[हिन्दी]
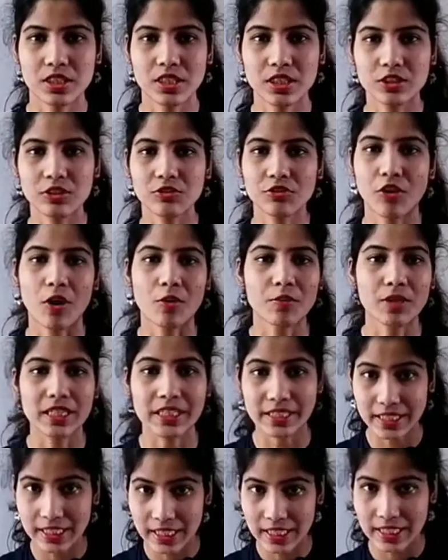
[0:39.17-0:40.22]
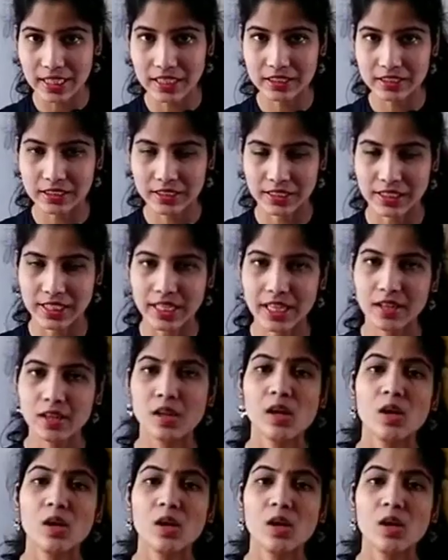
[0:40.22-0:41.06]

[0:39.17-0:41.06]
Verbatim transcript: देखी थी फ्रॉम अल्किल हलाइट ठीक है